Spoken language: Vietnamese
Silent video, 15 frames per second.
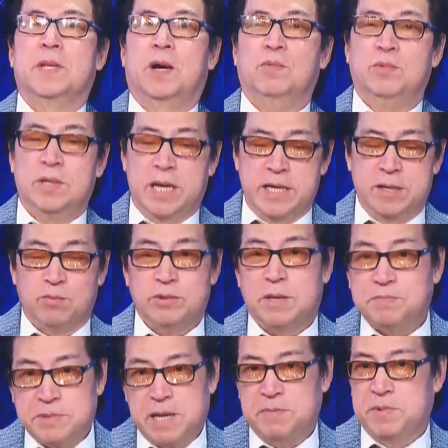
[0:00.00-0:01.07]
ông lên ông
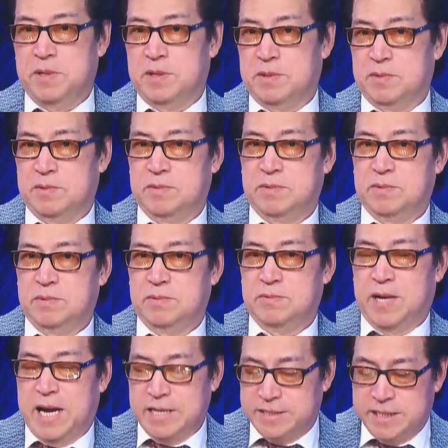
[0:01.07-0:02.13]
sắp xếp được
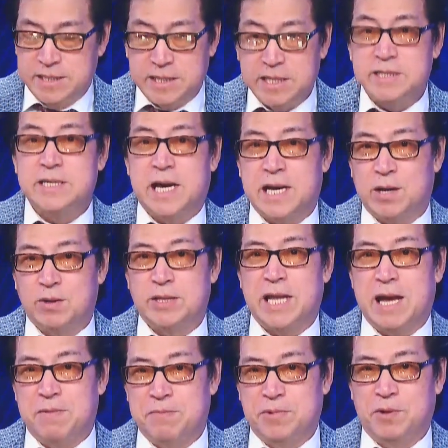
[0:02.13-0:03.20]
và axit ít ra là nó
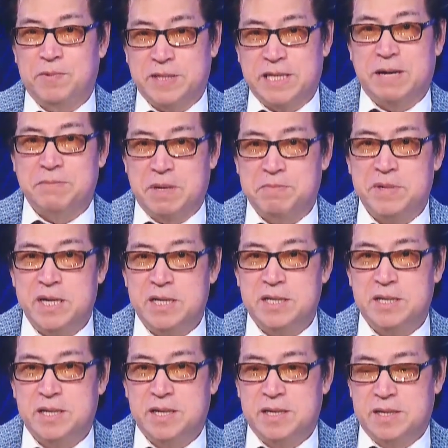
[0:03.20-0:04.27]
tạm nó phải tạm nằm
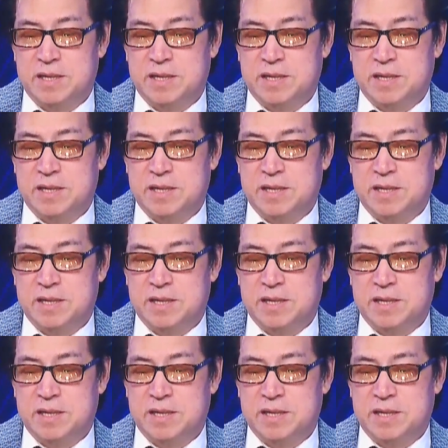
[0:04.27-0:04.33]
yên